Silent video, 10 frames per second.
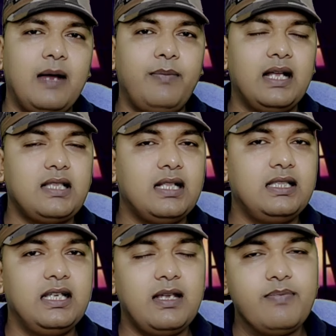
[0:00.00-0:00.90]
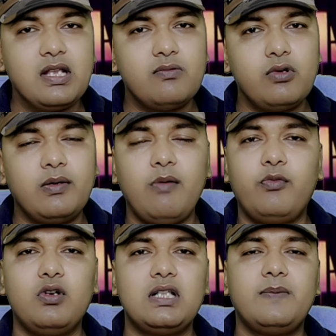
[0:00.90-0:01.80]
अब बात आती है कि फेसबुक पे
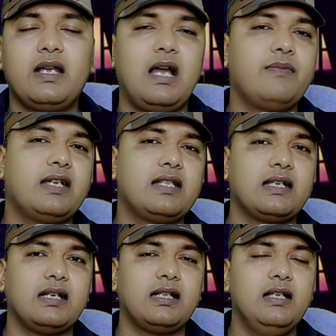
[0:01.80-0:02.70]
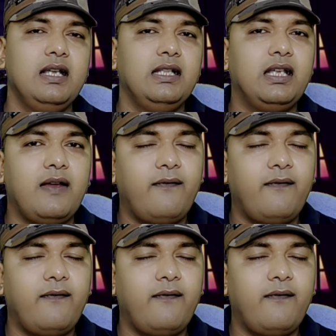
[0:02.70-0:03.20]
बोनस पे काम कैसे करें देखिए